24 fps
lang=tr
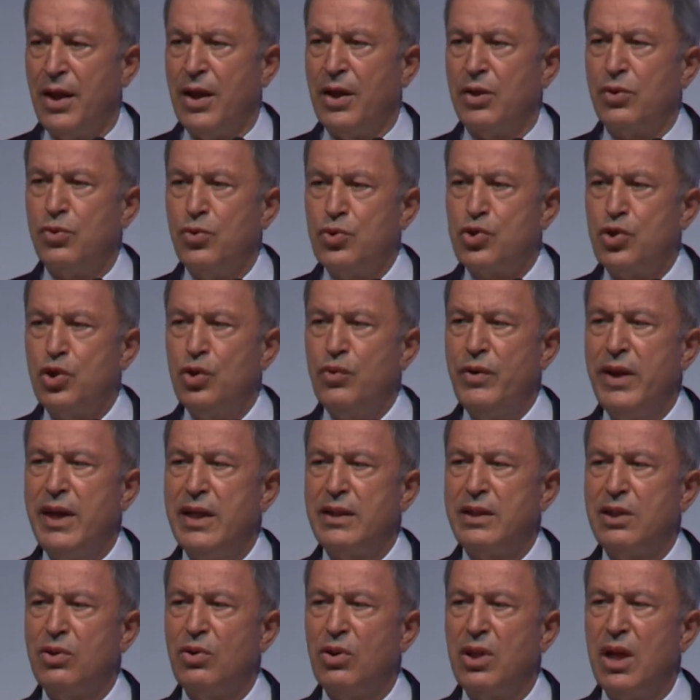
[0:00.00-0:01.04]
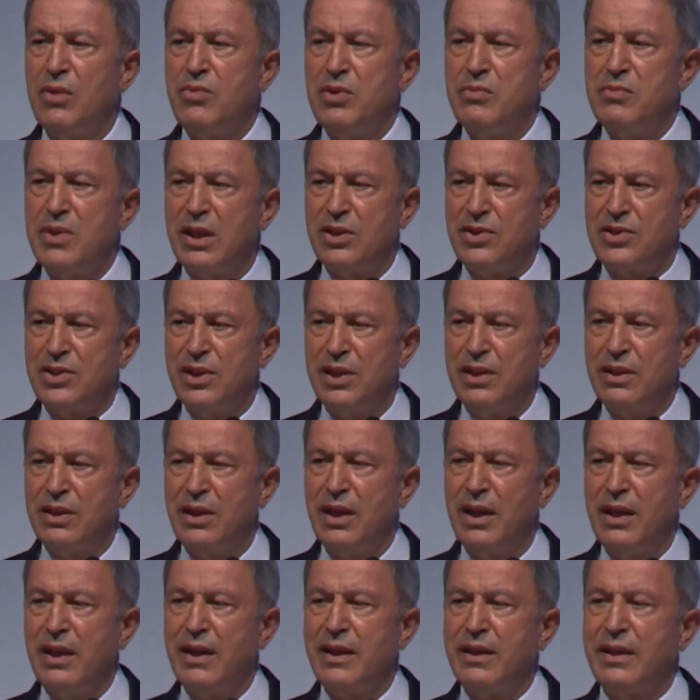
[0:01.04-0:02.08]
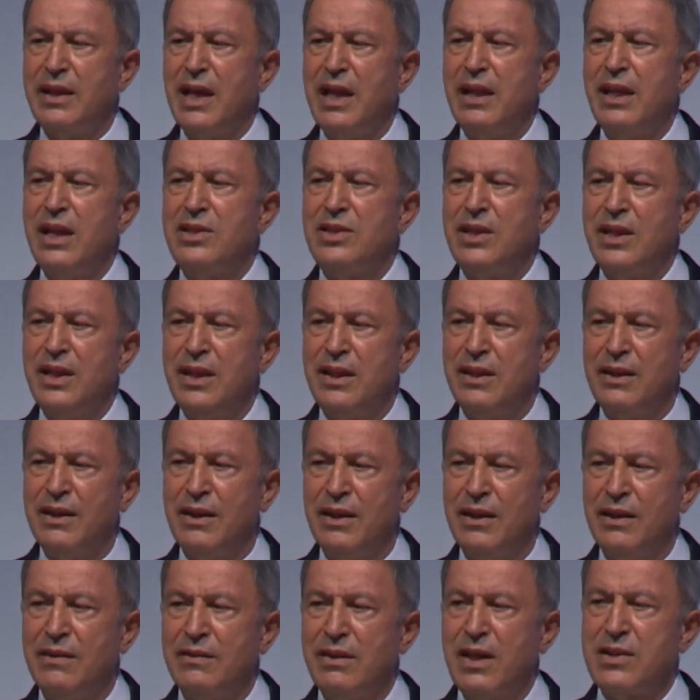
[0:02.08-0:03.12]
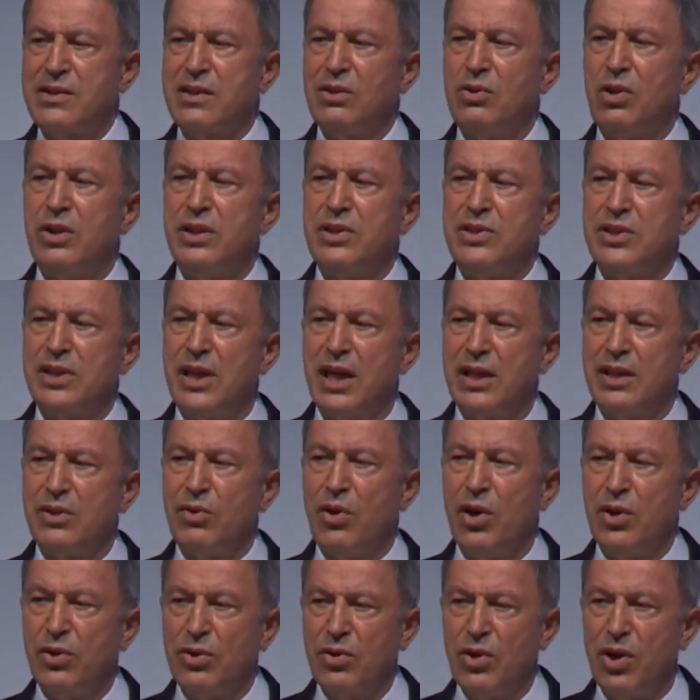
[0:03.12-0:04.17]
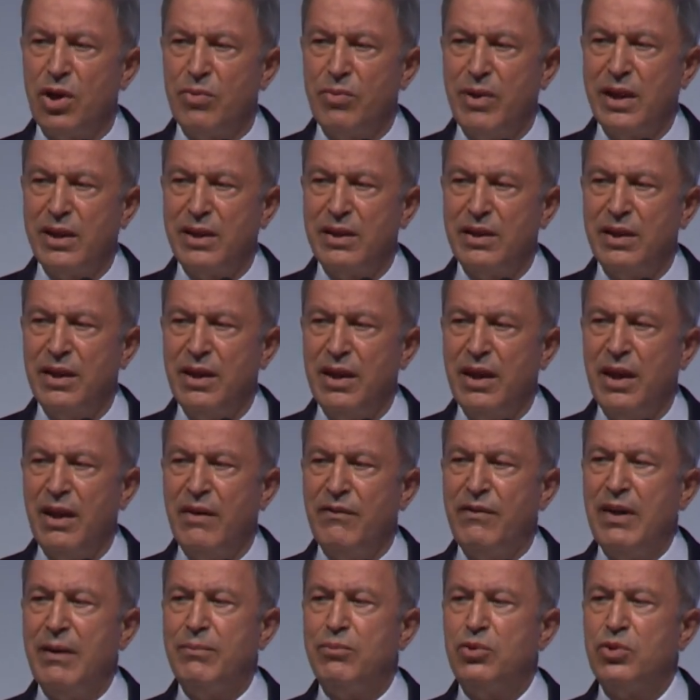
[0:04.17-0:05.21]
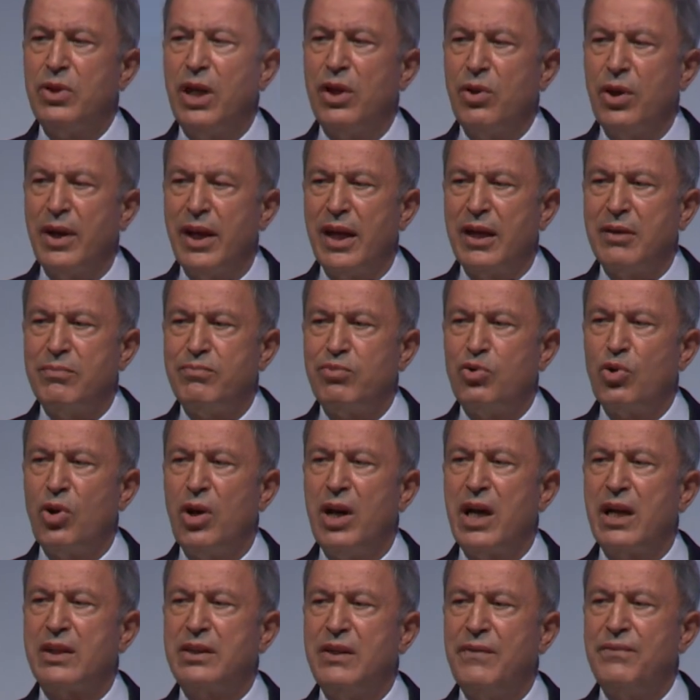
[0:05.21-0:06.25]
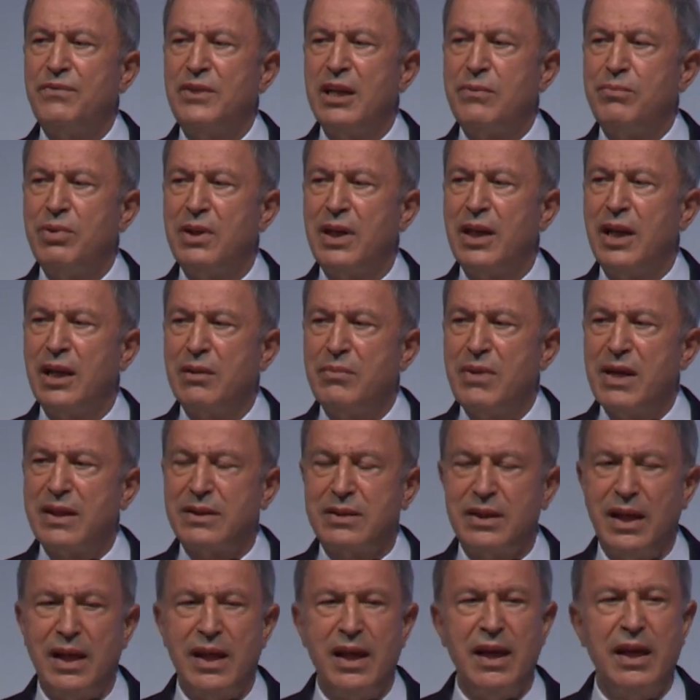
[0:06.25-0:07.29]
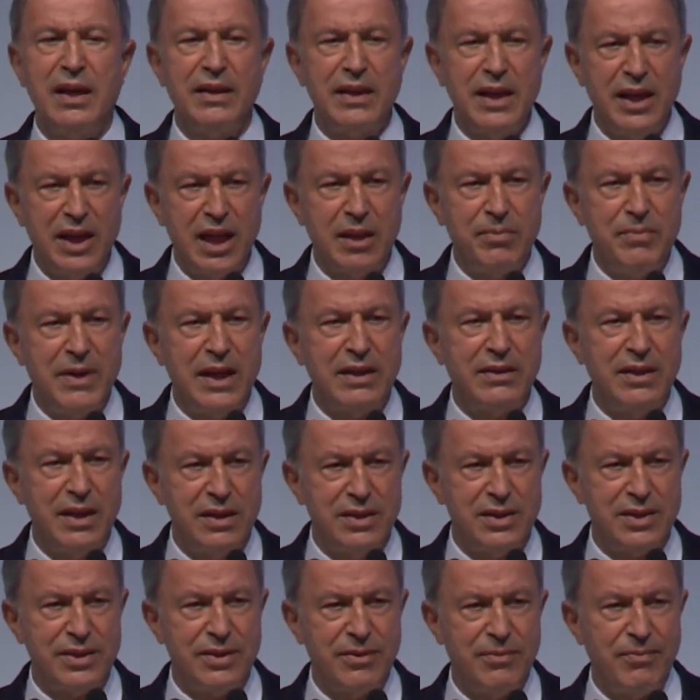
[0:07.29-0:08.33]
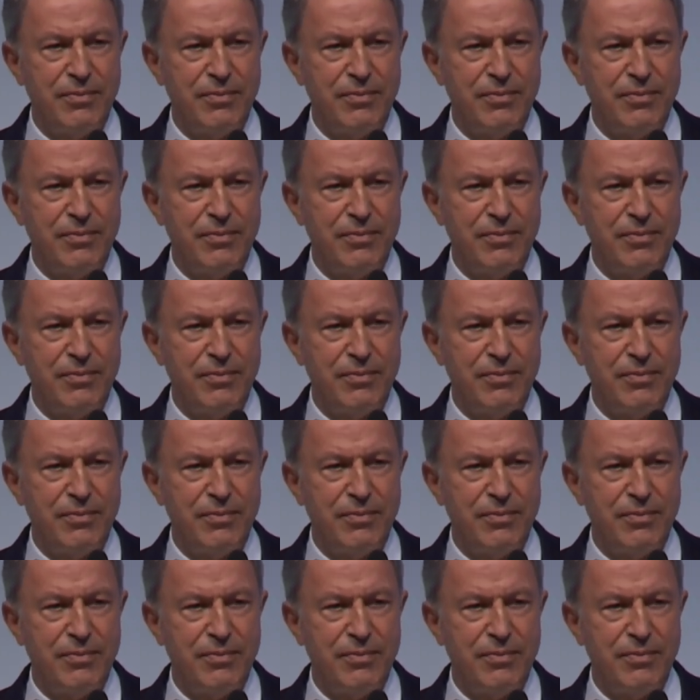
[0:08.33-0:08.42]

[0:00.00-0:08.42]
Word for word: Güçlü ve etkili olabilmek için geleceğin nasıl olacağını öngörmek ve buna göre proaktif tedbirler almak da gerekmektedir.